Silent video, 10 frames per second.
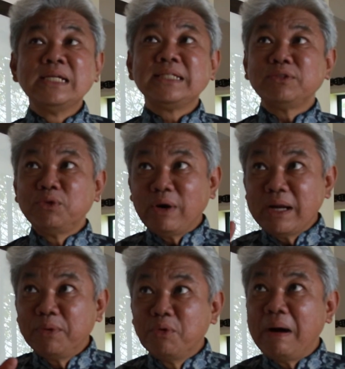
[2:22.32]
เจ้าสุวรรณ
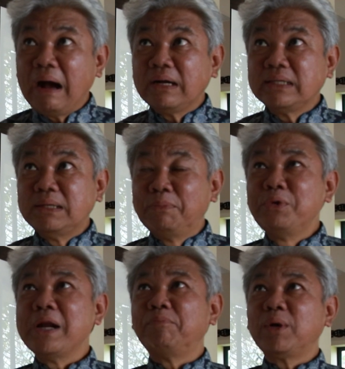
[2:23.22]
ภูมาก็คือผู้
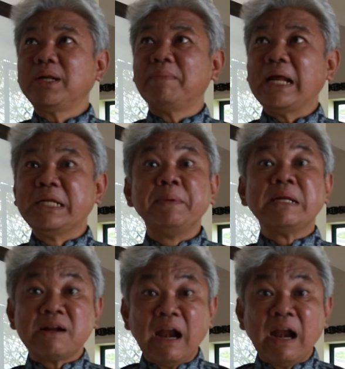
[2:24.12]
นำรัฐบาลที่เป็น